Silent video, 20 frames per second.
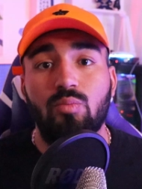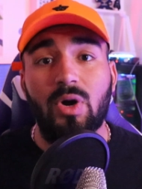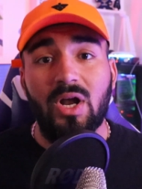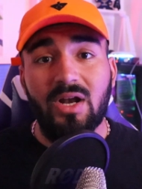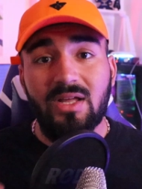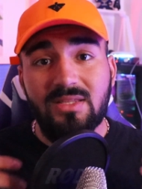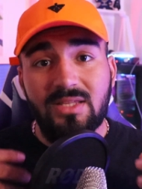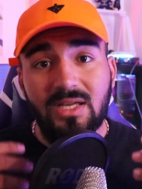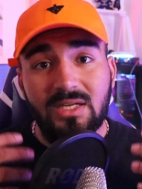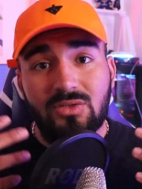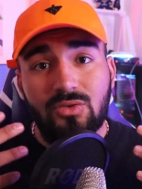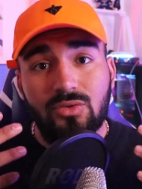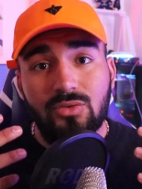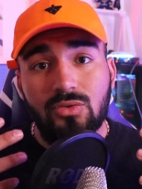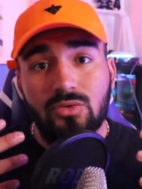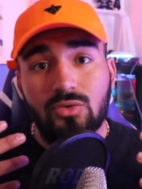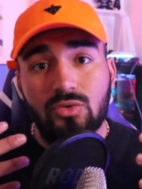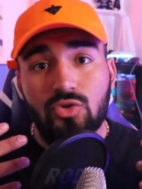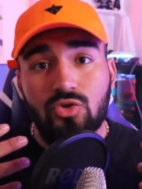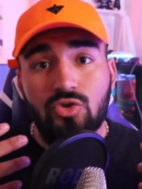par l'attaque
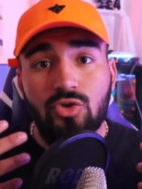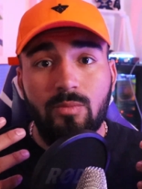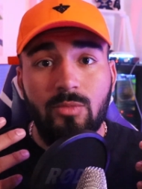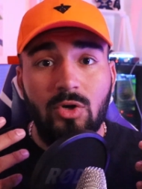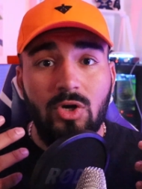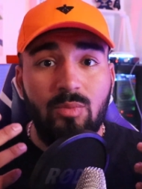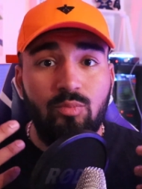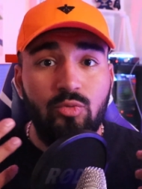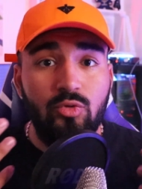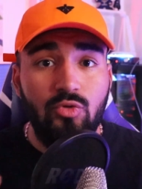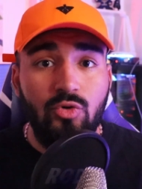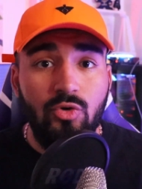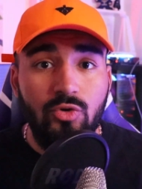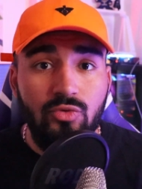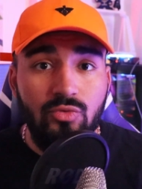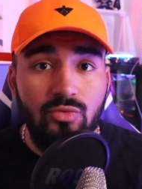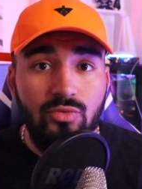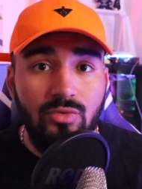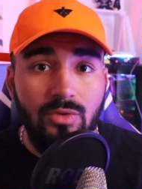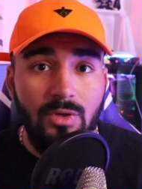euh, sûrement la plus
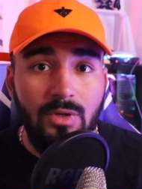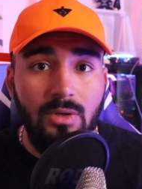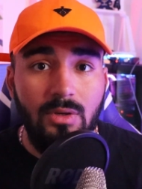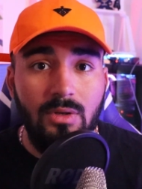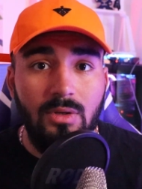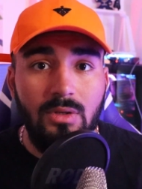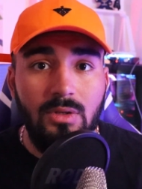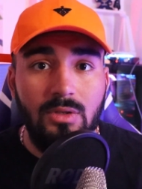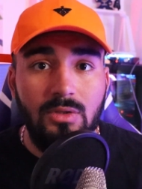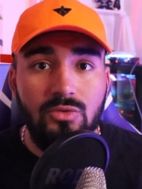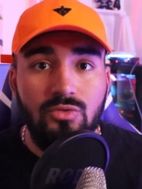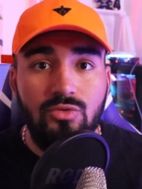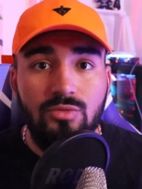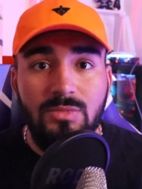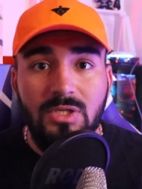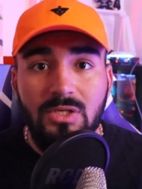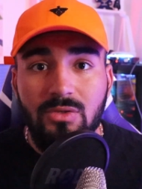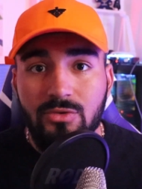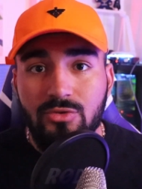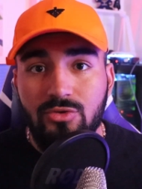connue euh, du
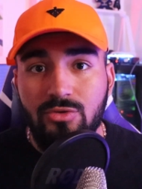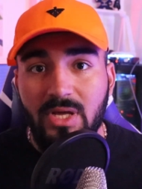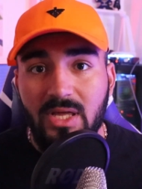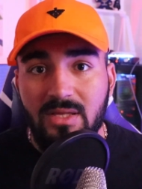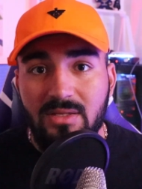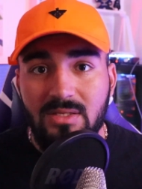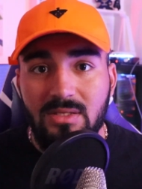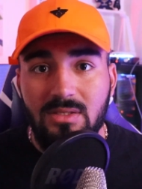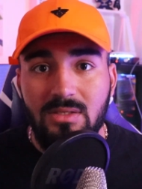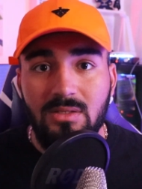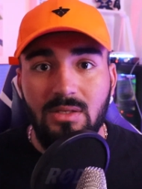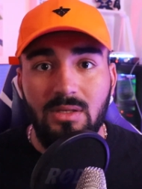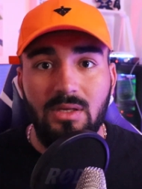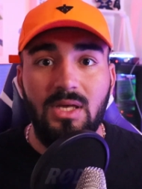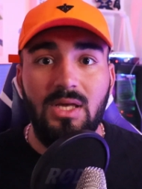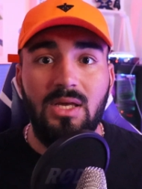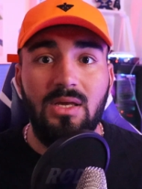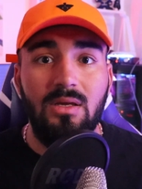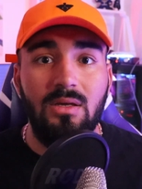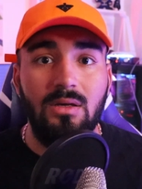milieu du hacking
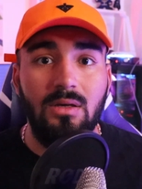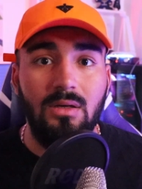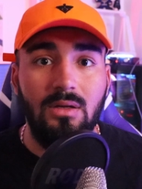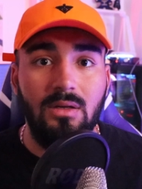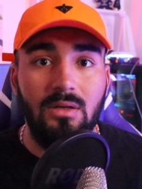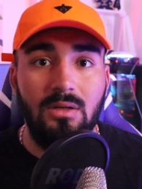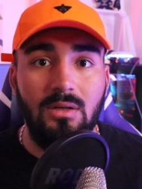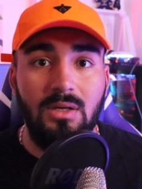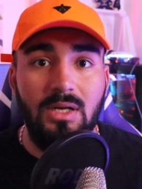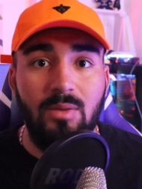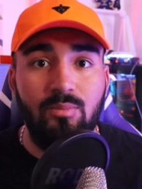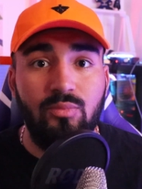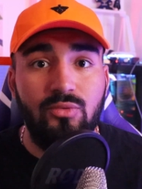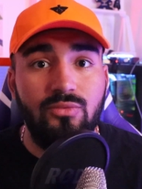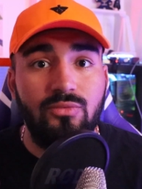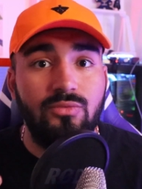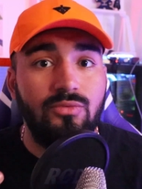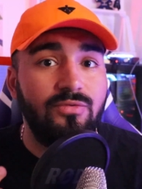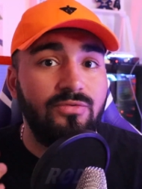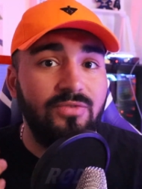et euh, la
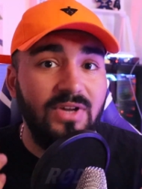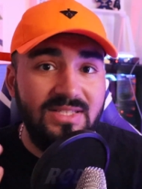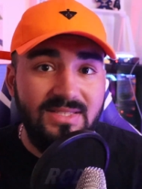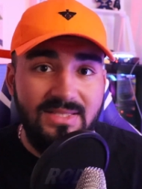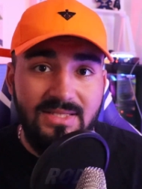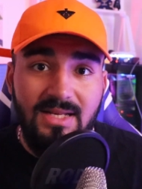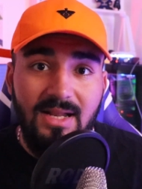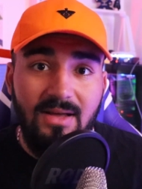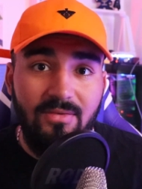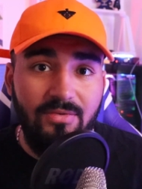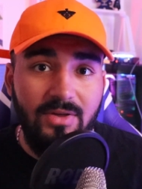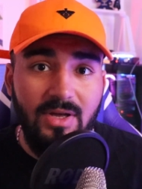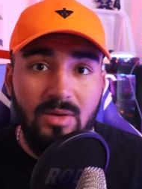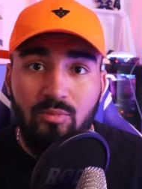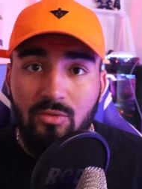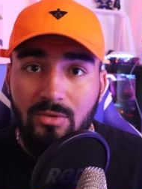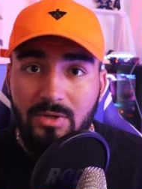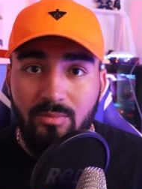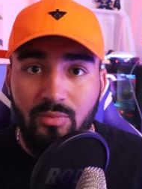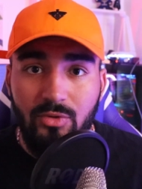plus facile à faire
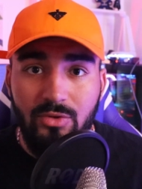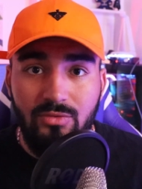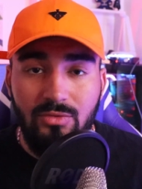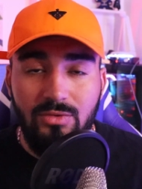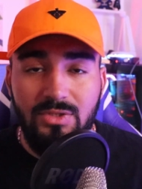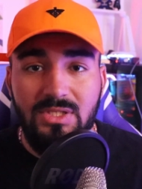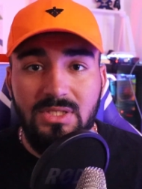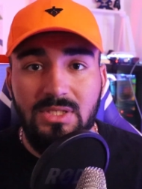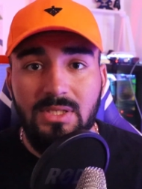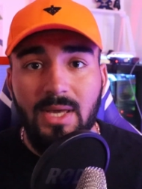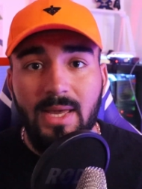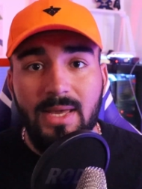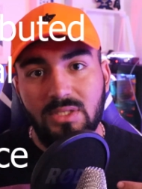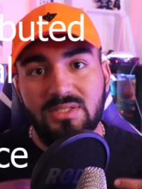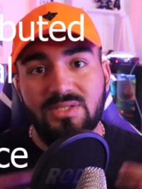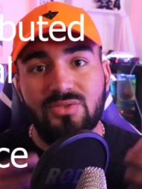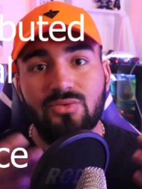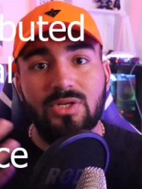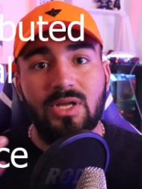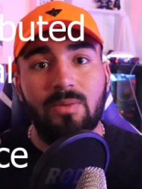pour n'importe qui,
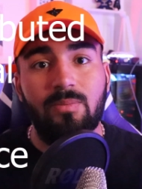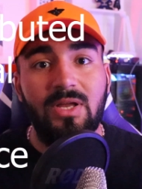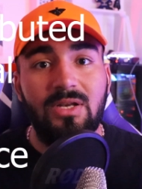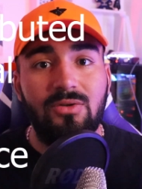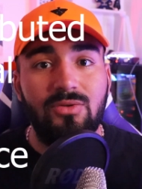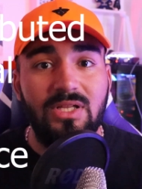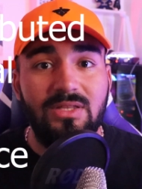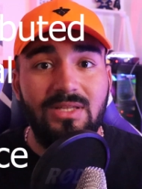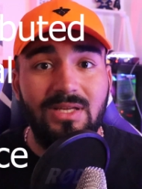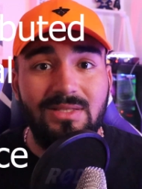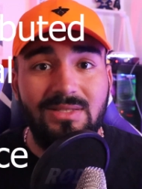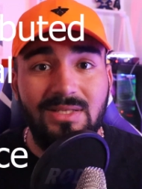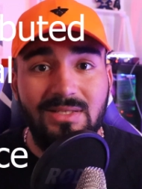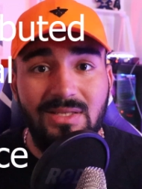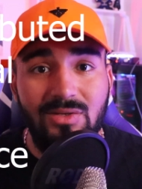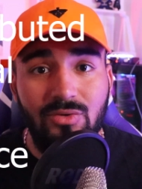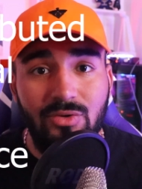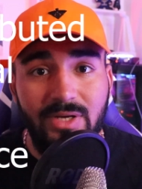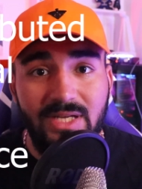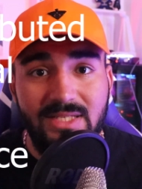c'est ce qu'on appelle une attaque
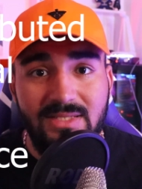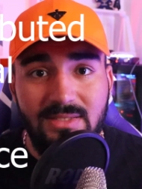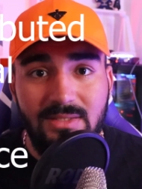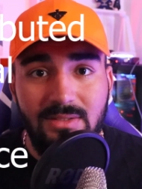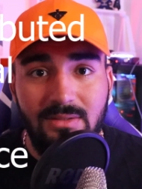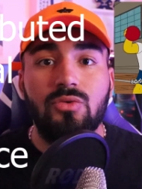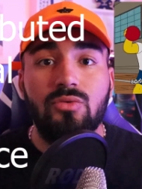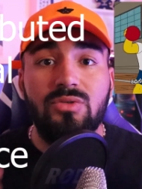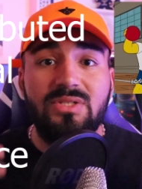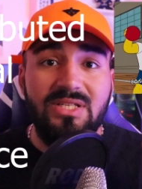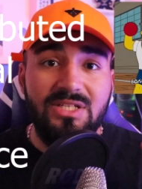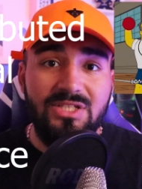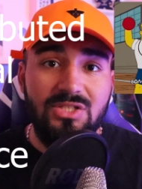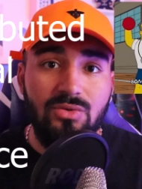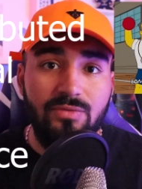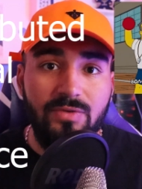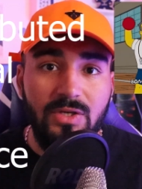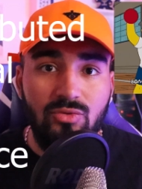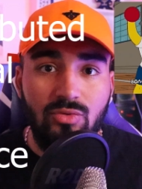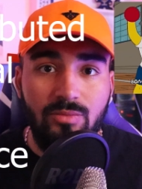DDoS. Donc il s'agit
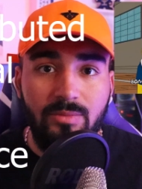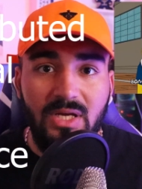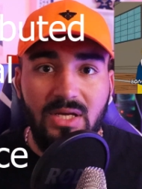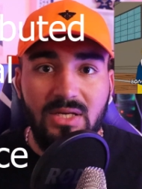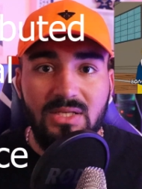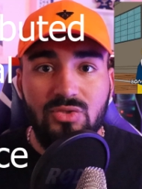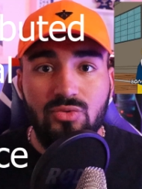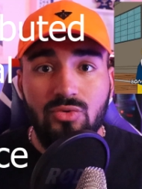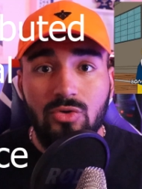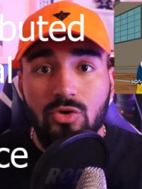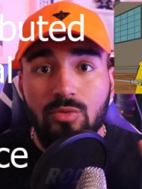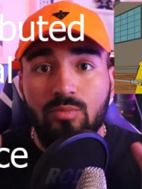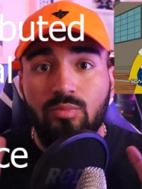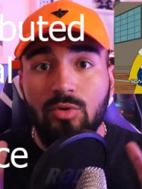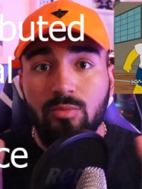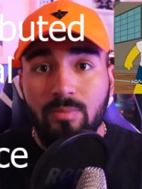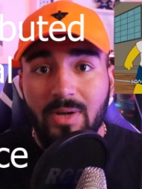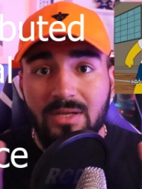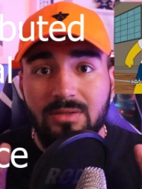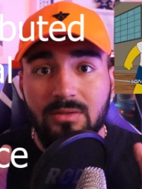de faire tomber un réseau en le
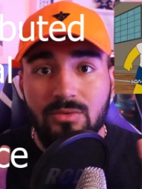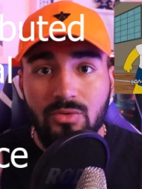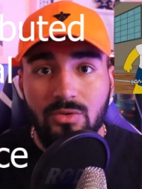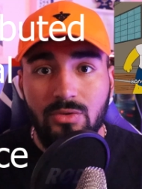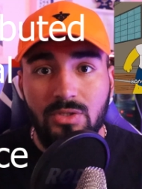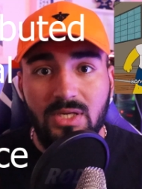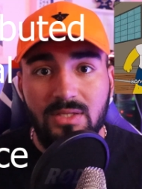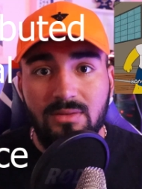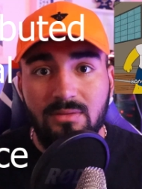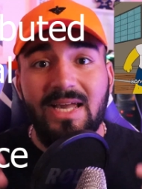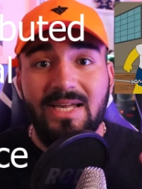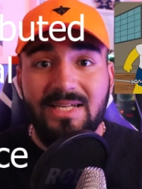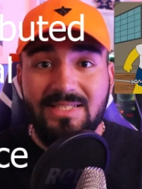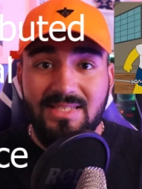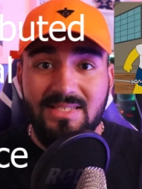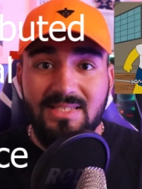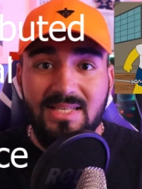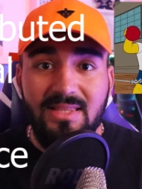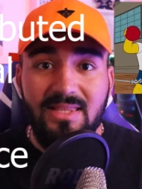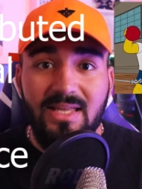bombardant de requêtes. Et
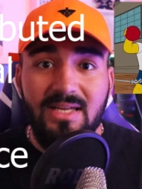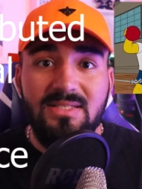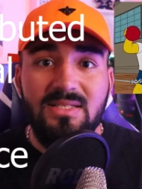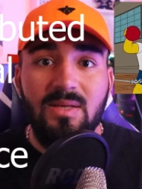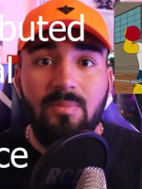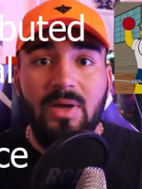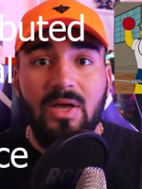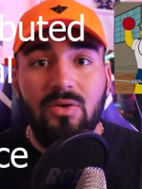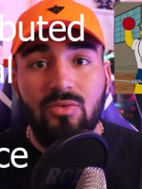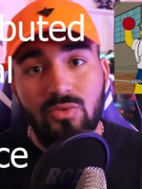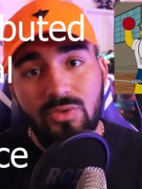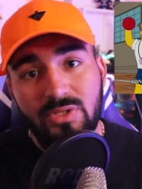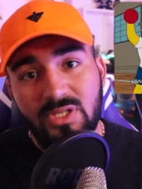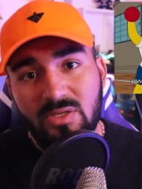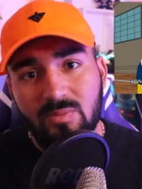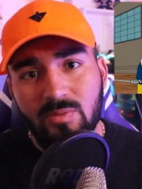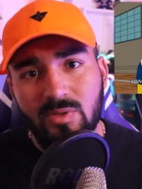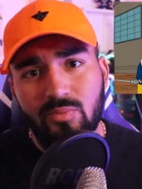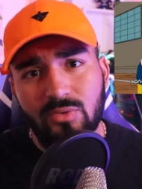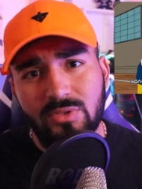ces attaques, c'est pas
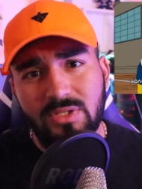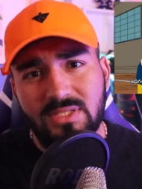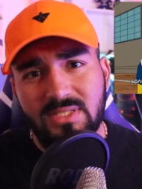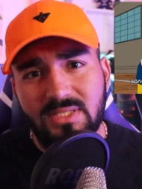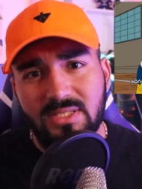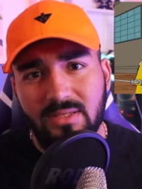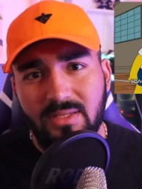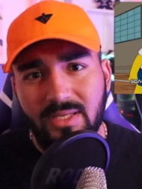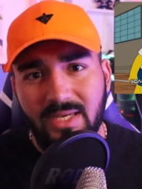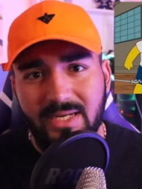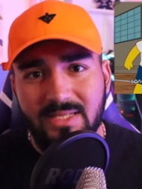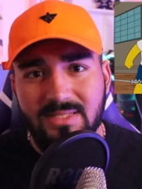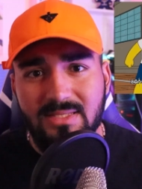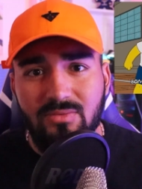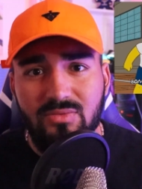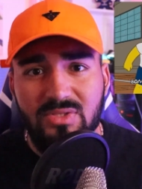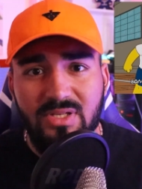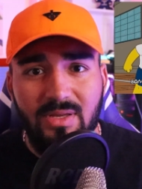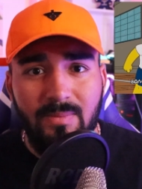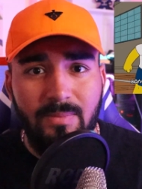uniquement pour des sites internet.
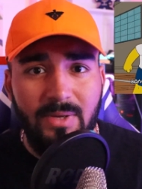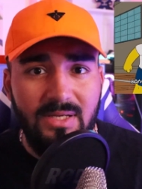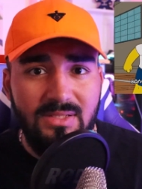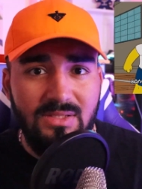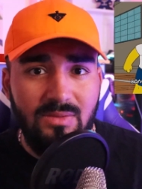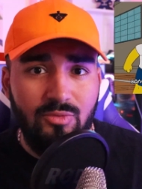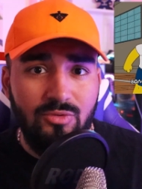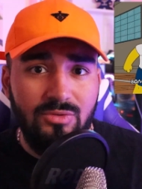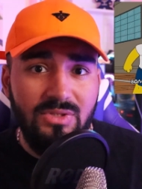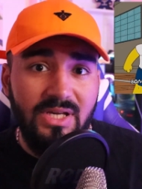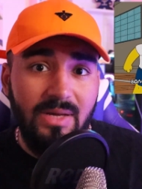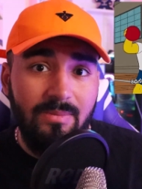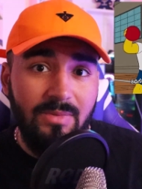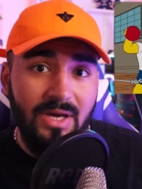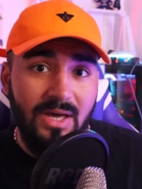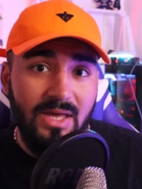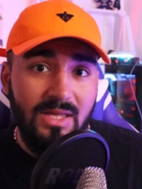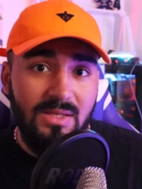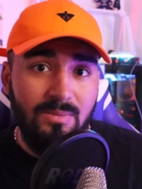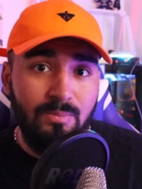Si vous avez par exemple une
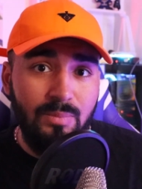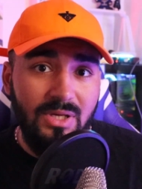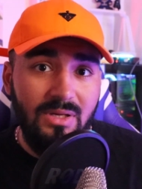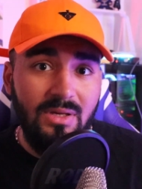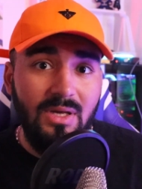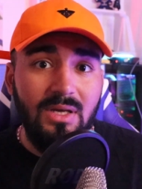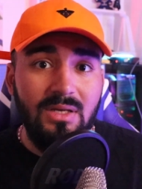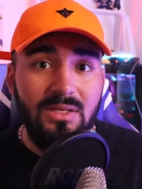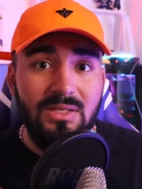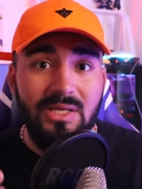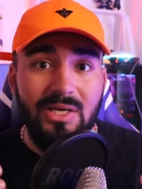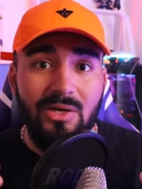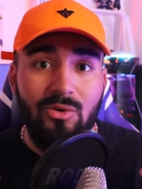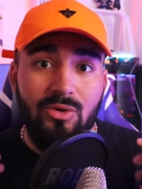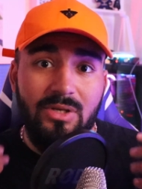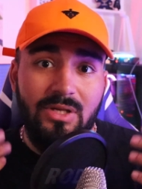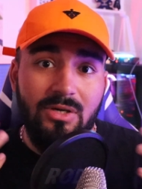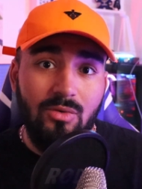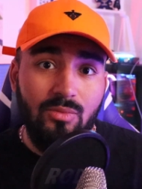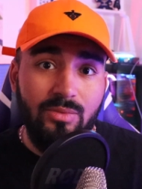caméra IP qui est
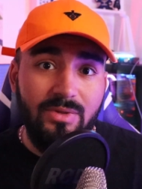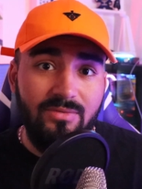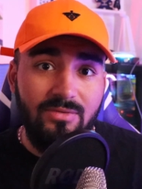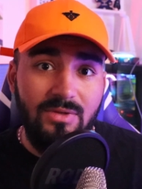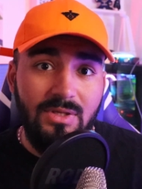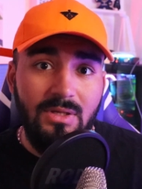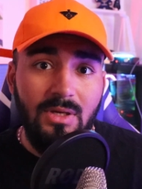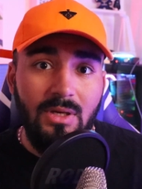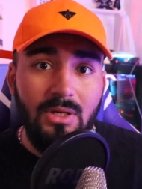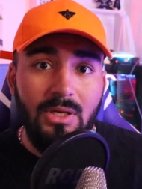reliée en Wi-Fi